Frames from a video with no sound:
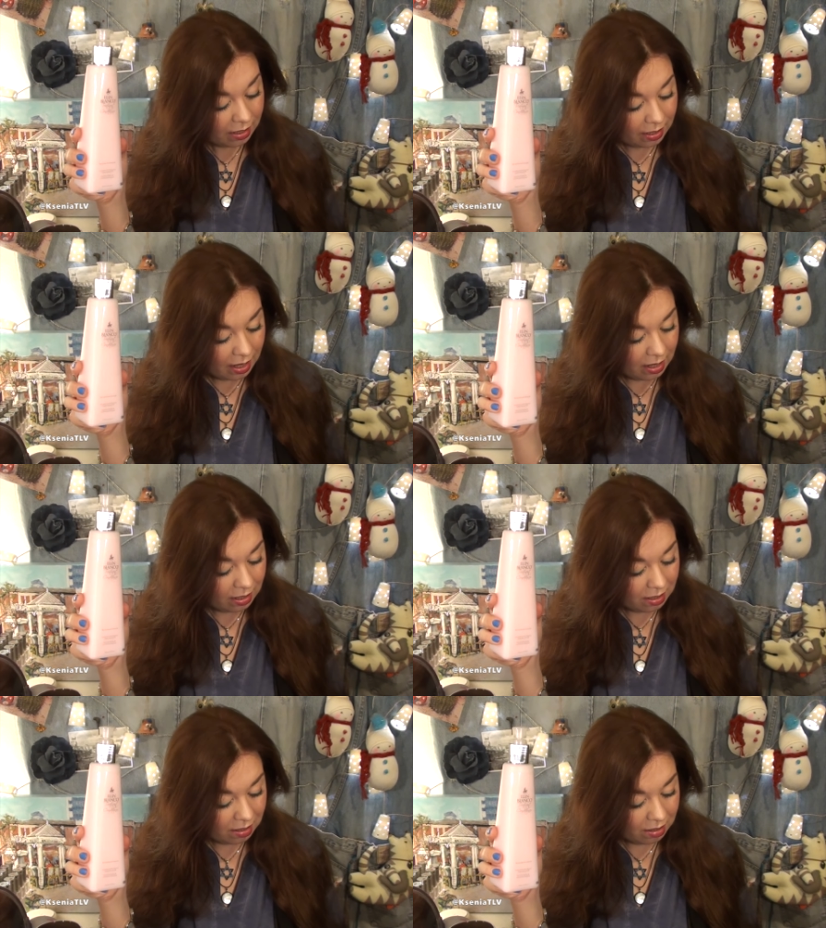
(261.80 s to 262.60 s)

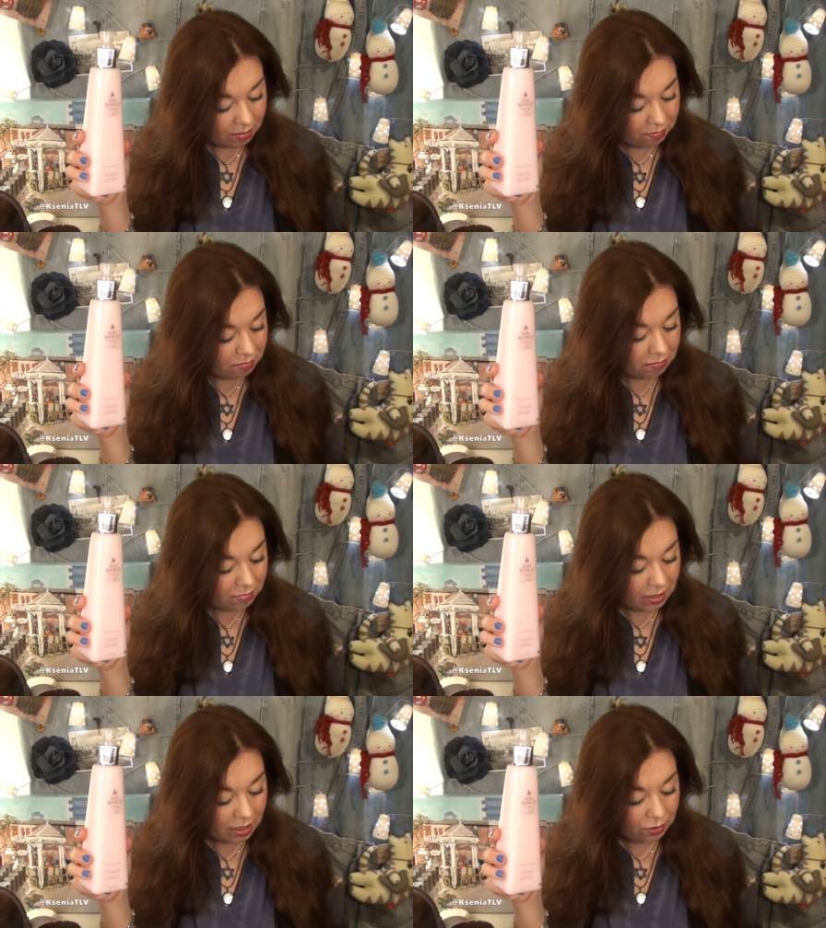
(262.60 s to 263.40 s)
реально,
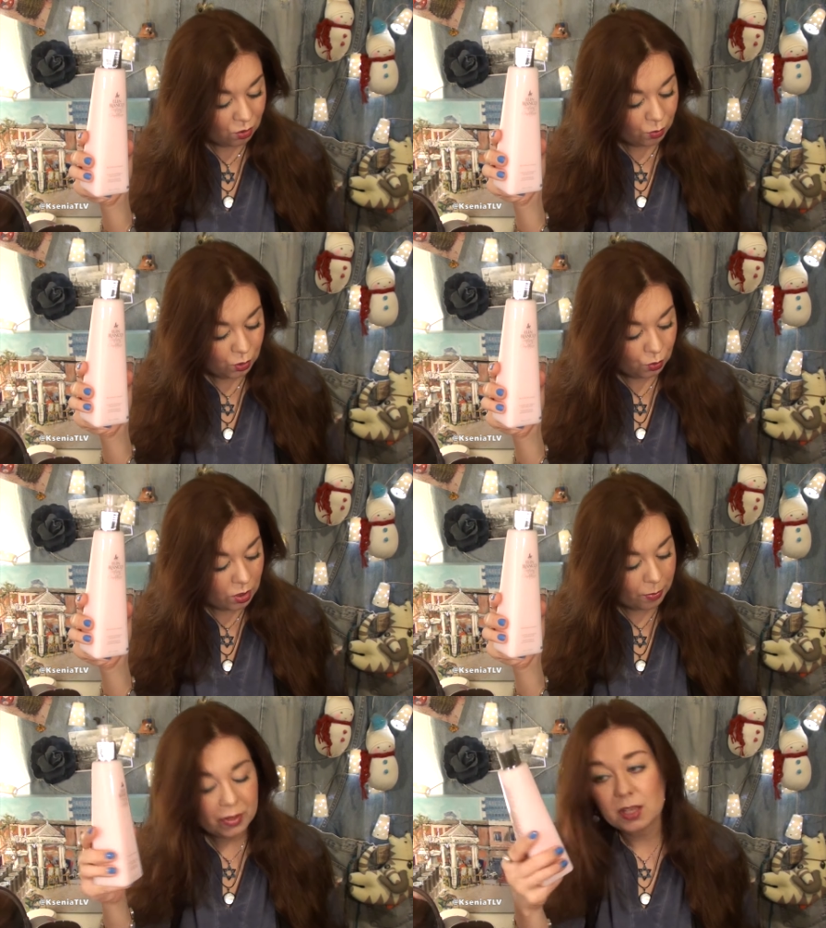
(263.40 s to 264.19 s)
я не думаю,
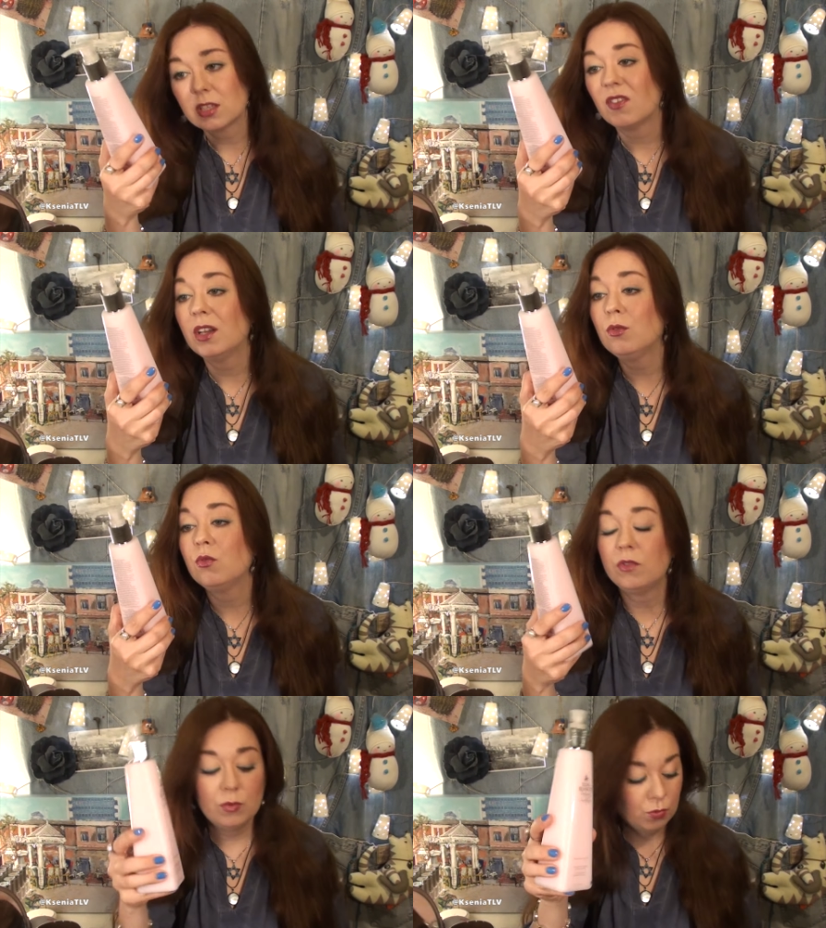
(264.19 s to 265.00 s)
судя по названию
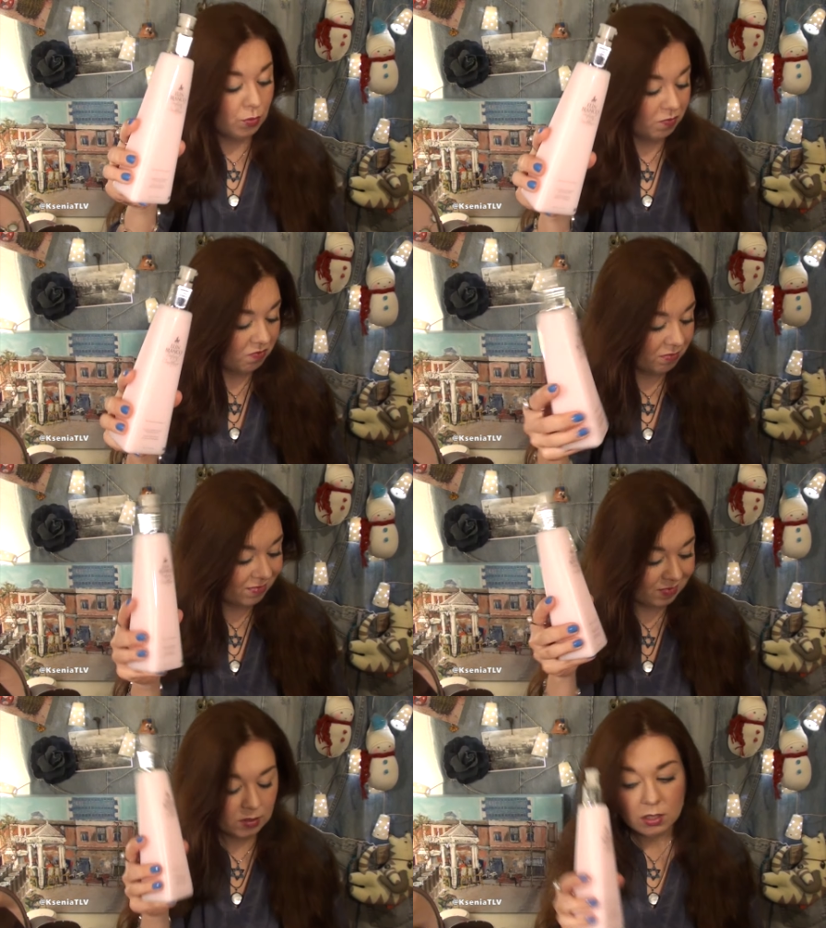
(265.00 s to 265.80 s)
и всему,
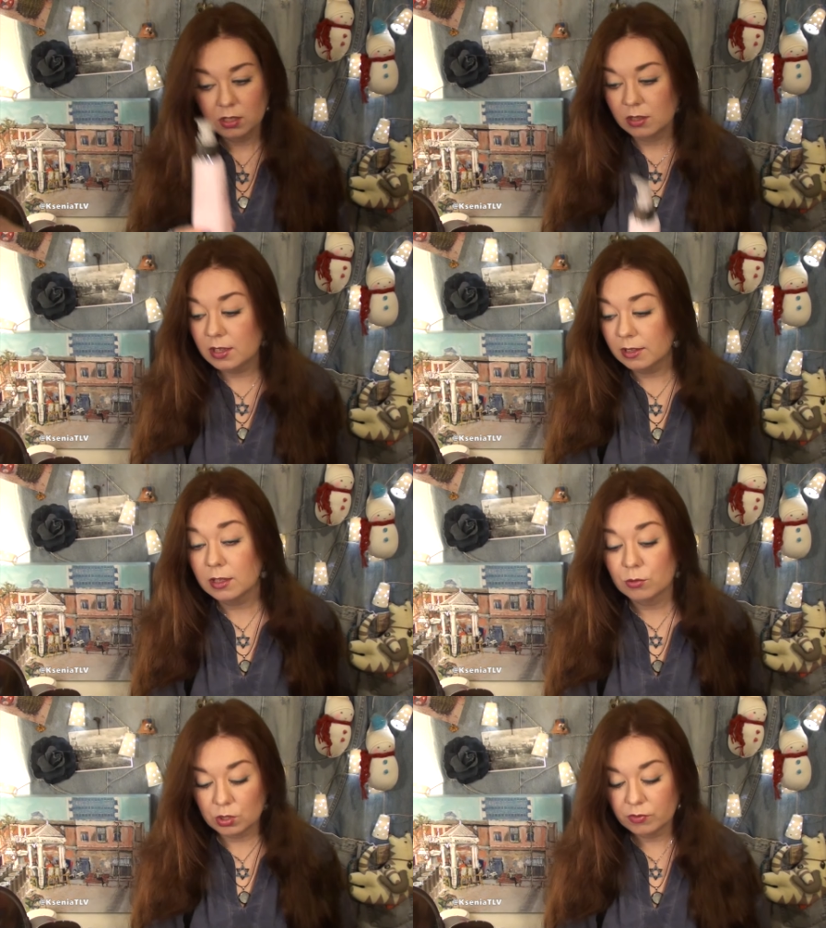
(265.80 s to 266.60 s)

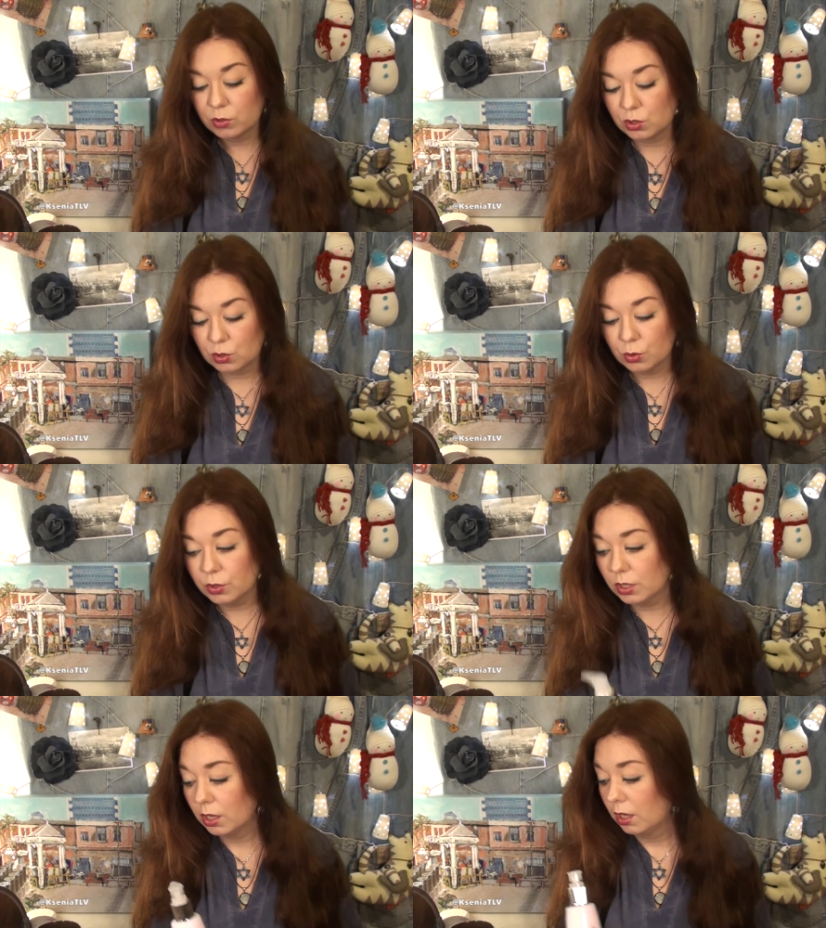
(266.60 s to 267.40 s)
нет, оно того не
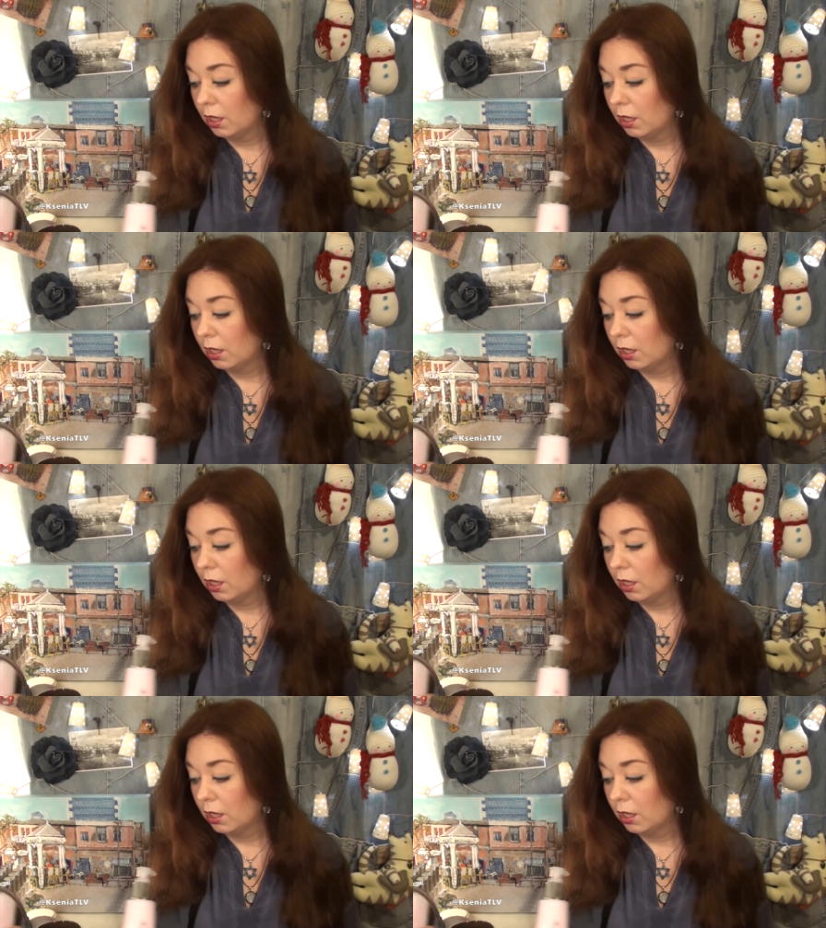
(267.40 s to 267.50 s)
стоит.